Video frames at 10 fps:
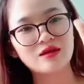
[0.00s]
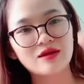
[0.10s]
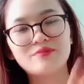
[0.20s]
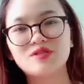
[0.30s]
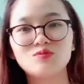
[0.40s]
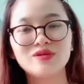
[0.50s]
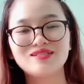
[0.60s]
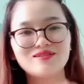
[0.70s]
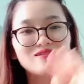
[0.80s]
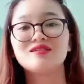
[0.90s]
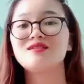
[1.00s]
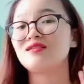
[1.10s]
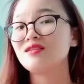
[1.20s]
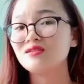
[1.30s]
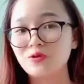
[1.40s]
đập chúng hay sao con sẽ rất là
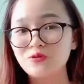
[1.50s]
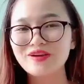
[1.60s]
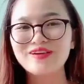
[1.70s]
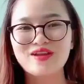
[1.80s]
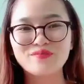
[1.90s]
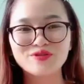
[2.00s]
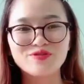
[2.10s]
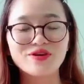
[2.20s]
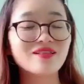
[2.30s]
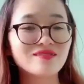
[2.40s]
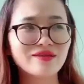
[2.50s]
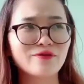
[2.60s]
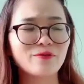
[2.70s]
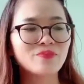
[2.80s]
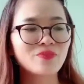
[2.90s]
thích thú kiểu là một số cái kiểu